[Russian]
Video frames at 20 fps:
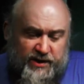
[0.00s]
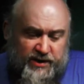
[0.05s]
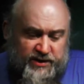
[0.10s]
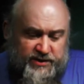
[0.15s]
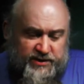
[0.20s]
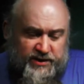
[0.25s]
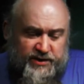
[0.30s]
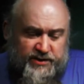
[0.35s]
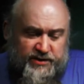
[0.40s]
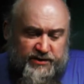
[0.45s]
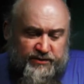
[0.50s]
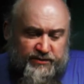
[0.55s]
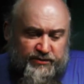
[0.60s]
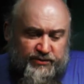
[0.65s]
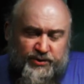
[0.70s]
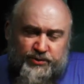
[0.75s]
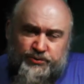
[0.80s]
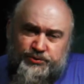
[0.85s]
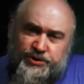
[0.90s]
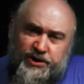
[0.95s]
Знаете,
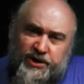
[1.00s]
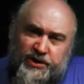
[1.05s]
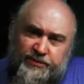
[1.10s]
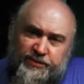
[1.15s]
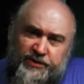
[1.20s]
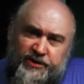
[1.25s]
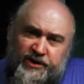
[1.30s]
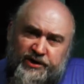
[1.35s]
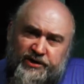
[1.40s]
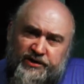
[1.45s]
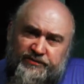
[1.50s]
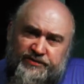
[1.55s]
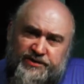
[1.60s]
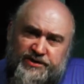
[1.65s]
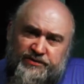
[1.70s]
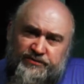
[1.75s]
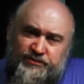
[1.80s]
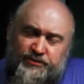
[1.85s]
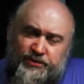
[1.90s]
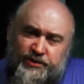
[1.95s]
неужели мерило
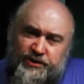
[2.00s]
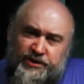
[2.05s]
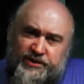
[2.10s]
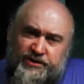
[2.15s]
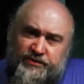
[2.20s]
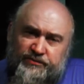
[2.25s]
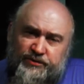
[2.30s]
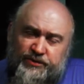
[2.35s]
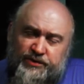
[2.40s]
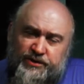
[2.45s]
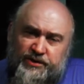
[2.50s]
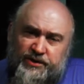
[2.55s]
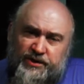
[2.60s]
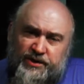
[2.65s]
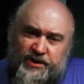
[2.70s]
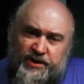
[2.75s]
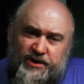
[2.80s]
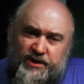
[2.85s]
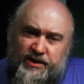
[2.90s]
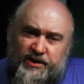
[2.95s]
всего это вот,
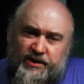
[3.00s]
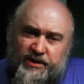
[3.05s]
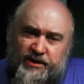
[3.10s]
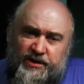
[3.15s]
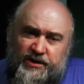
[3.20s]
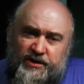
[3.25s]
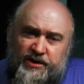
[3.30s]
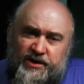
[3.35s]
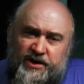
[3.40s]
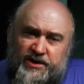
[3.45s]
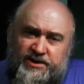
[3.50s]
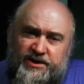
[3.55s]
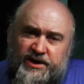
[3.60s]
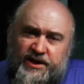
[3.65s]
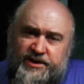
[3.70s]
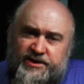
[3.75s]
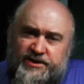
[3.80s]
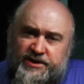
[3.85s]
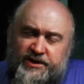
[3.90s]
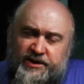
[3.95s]
э,
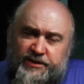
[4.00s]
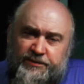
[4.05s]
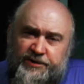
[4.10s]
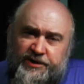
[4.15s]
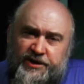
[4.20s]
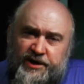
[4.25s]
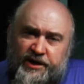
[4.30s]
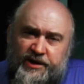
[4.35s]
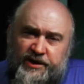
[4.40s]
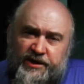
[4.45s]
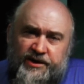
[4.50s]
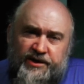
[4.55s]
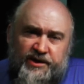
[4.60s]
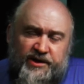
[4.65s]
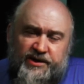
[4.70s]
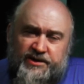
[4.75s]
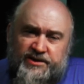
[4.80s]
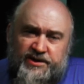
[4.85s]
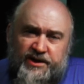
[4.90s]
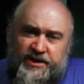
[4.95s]
касается это меня или не
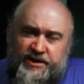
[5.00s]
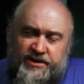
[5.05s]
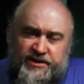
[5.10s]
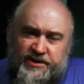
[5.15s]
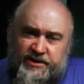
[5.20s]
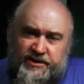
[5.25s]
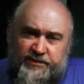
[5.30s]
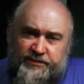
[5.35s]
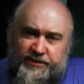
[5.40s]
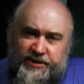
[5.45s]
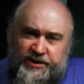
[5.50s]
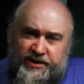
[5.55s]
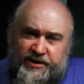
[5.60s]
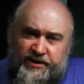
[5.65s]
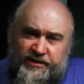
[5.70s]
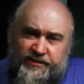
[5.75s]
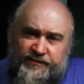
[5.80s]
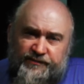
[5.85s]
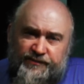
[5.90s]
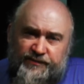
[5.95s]
касается это меня?
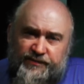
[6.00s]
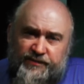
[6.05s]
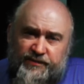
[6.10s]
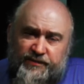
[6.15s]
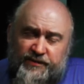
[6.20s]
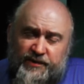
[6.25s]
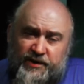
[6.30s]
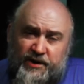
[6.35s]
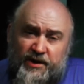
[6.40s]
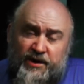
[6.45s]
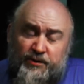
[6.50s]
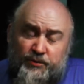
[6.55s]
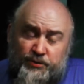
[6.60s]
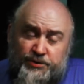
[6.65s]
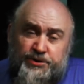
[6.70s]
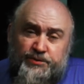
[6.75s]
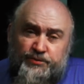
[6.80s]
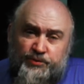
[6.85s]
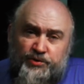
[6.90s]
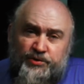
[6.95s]
Я
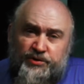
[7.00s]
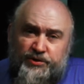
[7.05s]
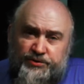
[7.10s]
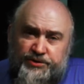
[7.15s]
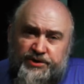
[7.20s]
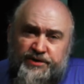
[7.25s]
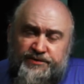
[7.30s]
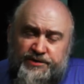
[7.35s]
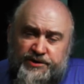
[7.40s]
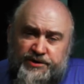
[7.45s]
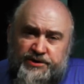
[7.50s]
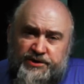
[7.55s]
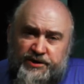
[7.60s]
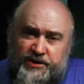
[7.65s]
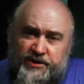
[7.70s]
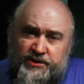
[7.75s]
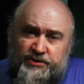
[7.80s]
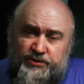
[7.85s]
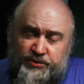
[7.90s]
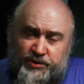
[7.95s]
очень много людей
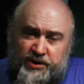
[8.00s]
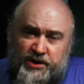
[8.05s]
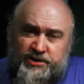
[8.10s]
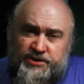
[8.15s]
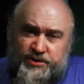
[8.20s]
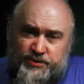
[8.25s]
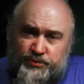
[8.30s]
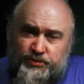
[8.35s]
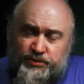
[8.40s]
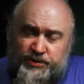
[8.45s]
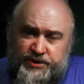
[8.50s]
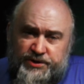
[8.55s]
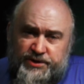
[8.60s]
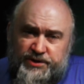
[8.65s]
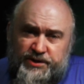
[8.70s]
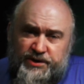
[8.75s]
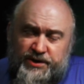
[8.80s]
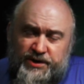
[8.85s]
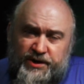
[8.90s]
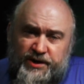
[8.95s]
встречал, которых коснулось,
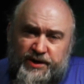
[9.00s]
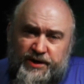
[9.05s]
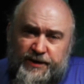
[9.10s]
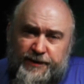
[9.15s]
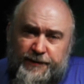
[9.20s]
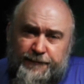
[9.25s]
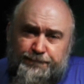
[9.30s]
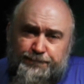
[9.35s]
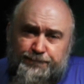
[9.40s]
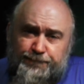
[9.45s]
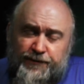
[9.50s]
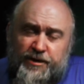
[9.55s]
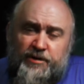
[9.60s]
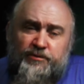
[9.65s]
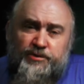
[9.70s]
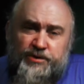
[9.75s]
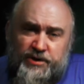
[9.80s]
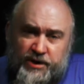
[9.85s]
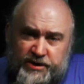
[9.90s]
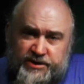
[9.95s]

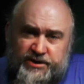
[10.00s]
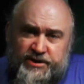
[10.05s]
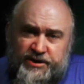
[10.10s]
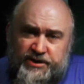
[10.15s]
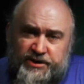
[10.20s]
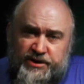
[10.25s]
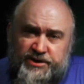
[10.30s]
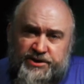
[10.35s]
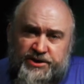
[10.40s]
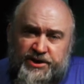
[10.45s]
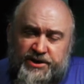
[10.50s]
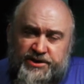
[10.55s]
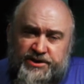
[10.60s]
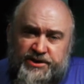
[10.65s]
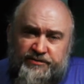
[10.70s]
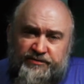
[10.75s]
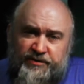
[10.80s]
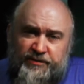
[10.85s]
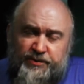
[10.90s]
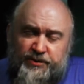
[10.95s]
вот один этот
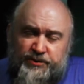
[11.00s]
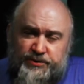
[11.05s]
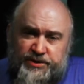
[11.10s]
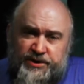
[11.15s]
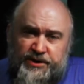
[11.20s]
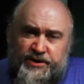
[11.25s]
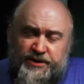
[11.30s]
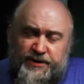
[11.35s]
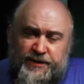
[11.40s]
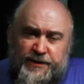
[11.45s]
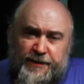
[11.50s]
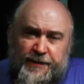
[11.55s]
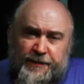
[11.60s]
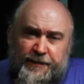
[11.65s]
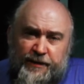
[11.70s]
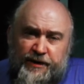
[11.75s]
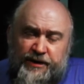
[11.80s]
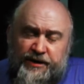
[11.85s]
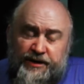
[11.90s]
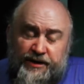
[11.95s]
частный вопрос, да,
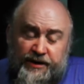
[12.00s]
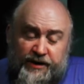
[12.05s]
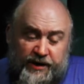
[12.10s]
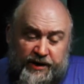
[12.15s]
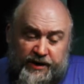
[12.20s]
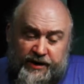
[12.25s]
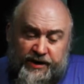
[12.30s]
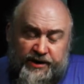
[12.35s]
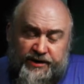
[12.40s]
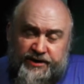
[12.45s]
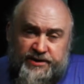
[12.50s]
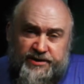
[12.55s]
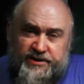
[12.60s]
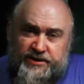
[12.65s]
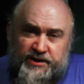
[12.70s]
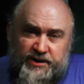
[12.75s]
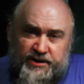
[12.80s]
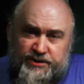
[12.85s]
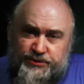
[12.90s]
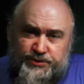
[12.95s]
и, и они
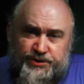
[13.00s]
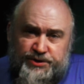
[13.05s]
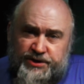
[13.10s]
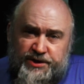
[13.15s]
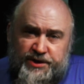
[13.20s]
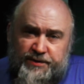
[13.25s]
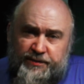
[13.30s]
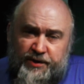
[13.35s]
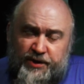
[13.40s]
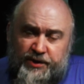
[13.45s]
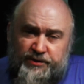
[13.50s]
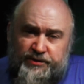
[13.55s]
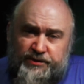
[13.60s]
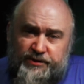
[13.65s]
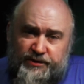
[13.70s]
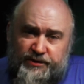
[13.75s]
сразу же занимают